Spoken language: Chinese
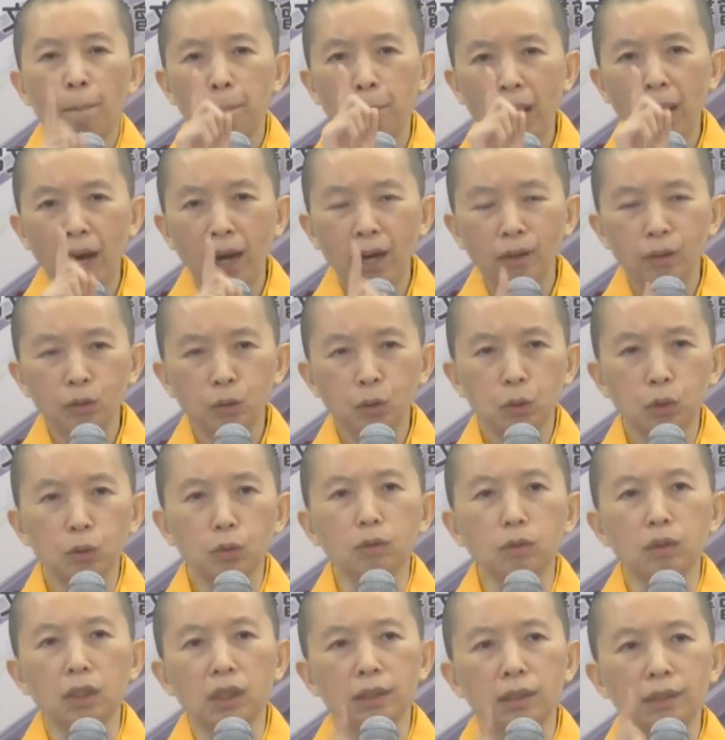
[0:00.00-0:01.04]
帮
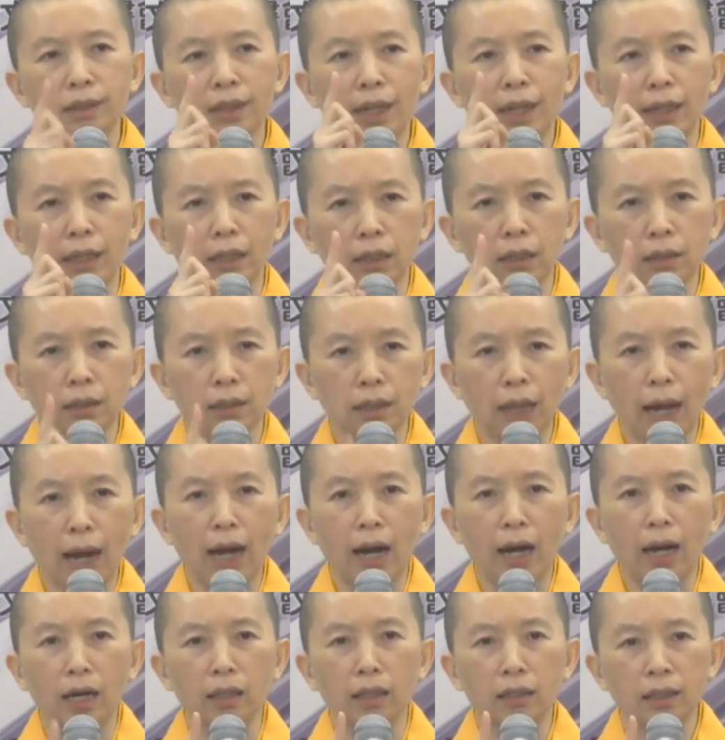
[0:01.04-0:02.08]
助你在
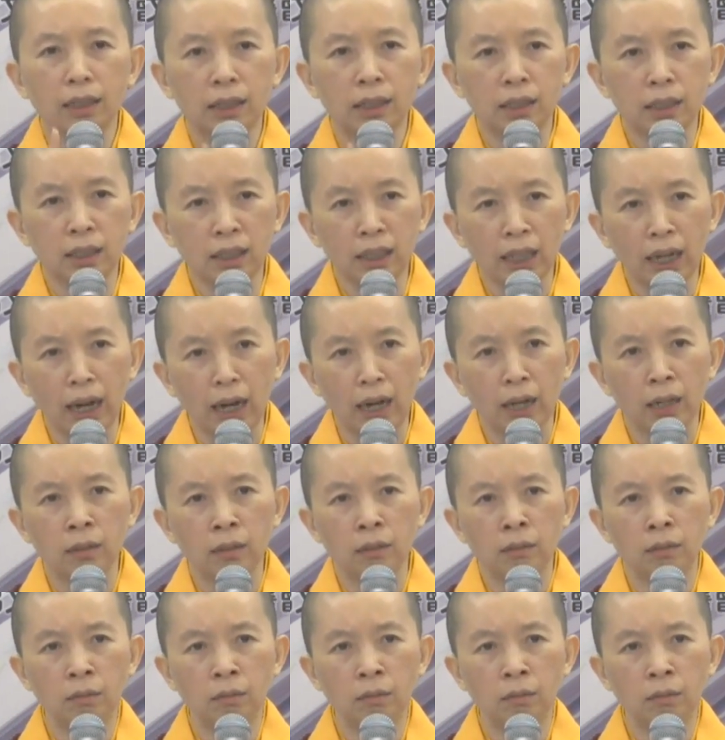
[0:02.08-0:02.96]
当下。